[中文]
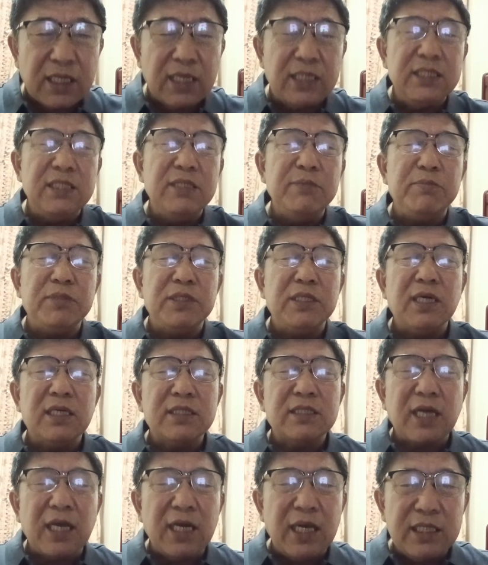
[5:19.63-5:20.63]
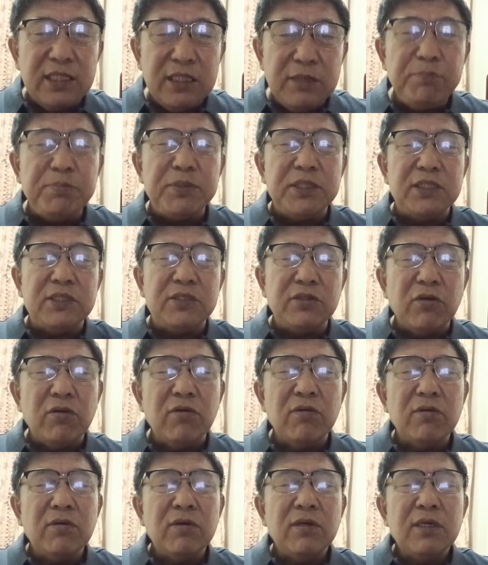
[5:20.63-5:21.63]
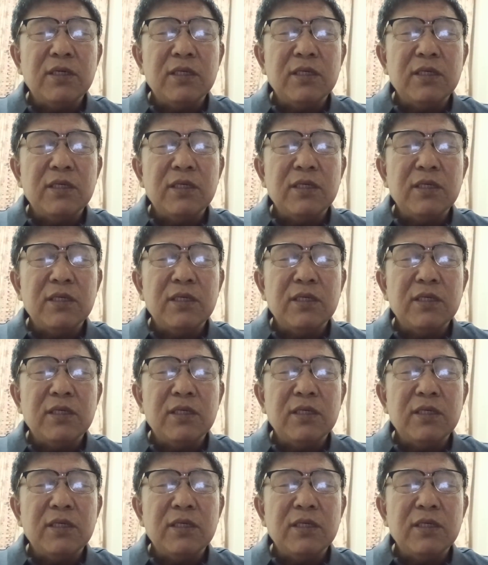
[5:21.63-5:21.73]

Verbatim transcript: 他一比，他俩一比较，